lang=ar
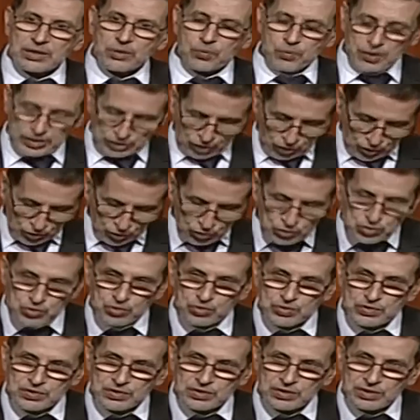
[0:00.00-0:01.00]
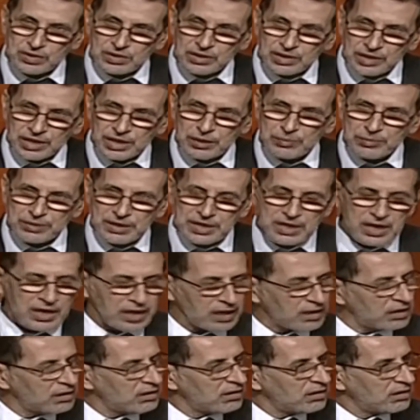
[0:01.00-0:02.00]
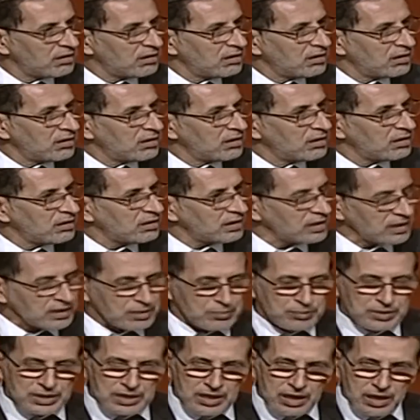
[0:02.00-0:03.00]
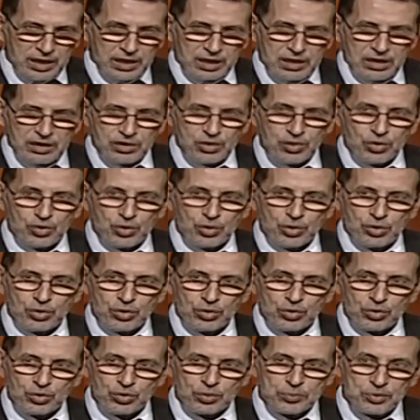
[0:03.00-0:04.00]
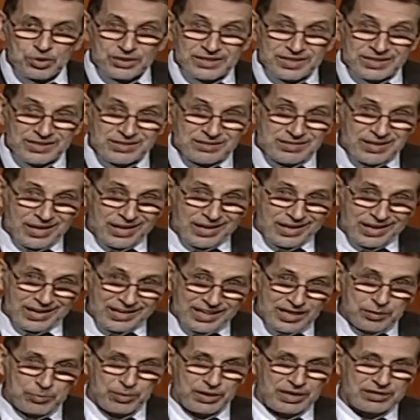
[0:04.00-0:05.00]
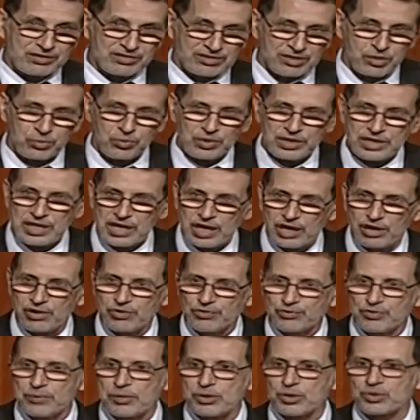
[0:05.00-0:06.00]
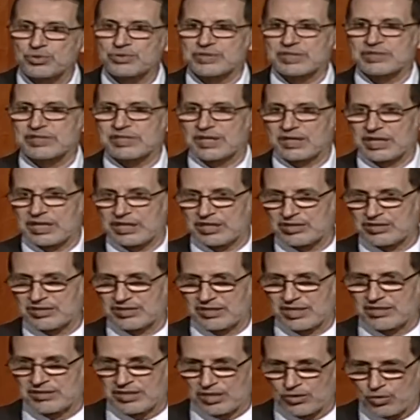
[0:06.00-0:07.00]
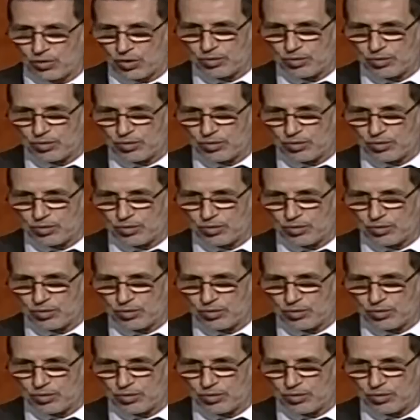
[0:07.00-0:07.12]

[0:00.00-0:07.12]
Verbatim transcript: وضع أسس علمية علمية ومرتكزة على الخبرة الدولية فيما يخص التقائيات السياسات